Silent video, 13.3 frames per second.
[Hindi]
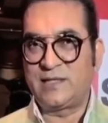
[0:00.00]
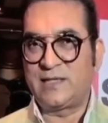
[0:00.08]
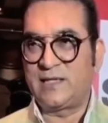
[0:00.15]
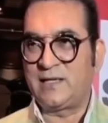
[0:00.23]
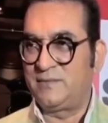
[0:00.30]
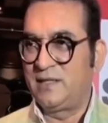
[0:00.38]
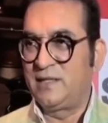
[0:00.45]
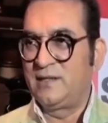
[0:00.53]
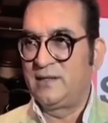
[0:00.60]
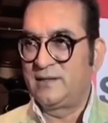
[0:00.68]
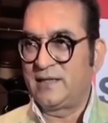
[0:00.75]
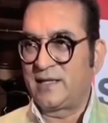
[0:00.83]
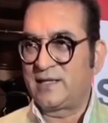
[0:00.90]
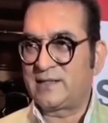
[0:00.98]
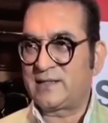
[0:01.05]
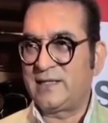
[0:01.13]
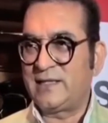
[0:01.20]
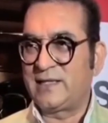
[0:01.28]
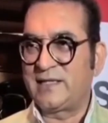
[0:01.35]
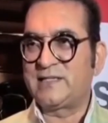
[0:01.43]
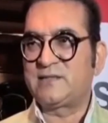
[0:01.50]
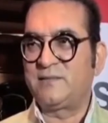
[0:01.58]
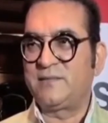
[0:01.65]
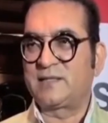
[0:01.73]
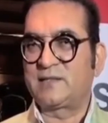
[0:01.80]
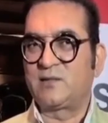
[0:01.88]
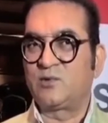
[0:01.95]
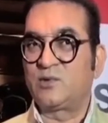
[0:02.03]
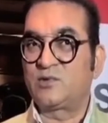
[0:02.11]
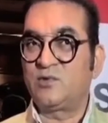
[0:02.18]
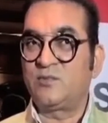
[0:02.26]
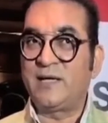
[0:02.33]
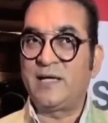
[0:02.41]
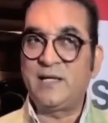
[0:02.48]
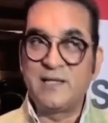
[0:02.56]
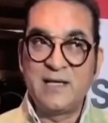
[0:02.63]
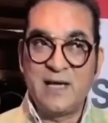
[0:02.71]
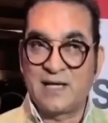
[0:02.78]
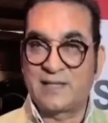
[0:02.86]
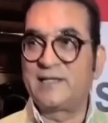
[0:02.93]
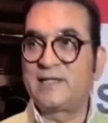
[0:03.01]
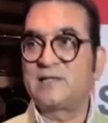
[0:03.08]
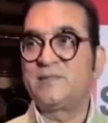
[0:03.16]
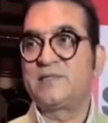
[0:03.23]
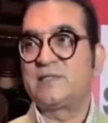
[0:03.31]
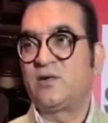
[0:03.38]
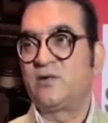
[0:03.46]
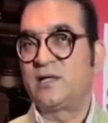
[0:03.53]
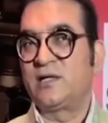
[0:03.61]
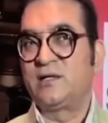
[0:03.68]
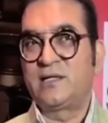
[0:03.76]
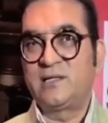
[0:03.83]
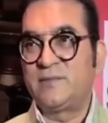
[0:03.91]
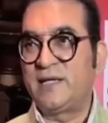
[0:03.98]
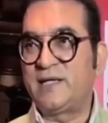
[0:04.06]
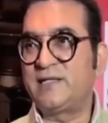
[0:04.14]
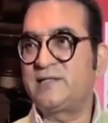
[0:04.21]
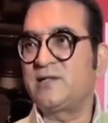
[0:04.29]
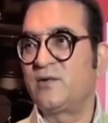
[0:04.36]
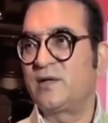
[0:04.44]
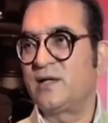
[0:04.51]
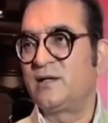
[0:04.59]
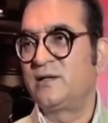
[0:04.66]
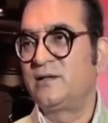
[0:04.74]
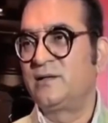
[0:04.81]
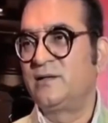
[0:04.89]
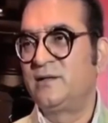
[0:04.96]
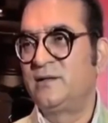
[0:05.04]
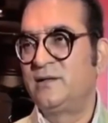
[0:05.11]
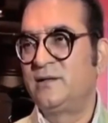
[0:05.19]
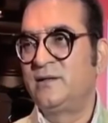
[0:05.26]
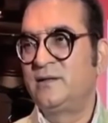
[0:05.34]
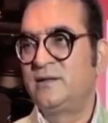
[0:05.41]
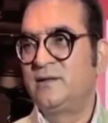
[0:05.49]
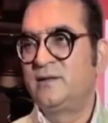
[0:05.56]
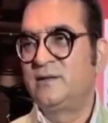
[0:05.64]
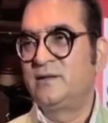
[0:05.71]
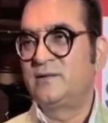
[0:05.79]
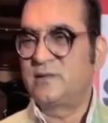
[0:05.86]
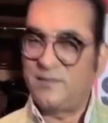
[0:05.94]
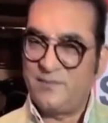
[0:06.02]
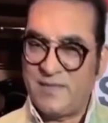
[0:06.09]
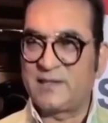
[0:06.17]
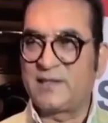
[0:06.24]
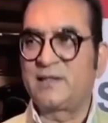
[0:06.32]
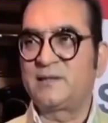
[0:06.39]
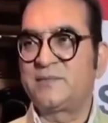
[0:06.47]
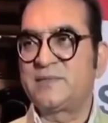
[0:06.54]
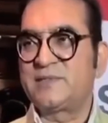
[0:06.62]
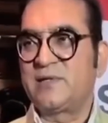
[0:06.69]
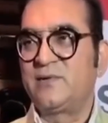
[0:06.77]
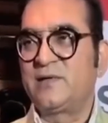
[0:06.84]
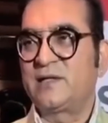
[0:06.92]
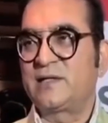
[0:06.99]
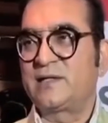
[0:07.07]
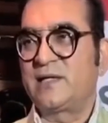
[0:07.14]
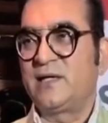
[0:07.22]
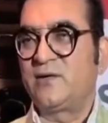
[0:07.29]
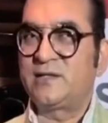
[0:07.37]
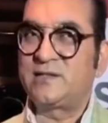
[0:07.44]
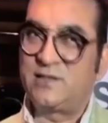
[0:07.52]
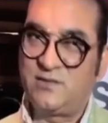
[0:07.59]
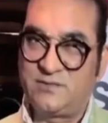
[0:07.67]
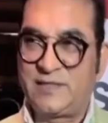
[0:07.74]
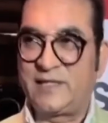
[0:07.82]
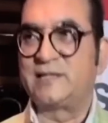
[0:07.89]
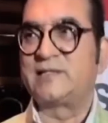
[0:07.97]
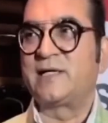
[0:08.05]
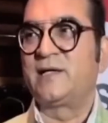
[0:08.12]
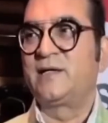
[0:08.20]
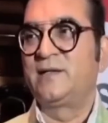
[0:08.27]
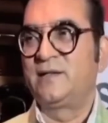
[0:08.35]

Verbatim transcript: या नाना के अगेंस्ट में बात करूँगा तो मैं हकीकत में जाऊँगा लेकिन मैं नहीं जाऊँगा तब मैं हकीकत में जाऊँगा कि क्या हो रहा है चलो देखा जाए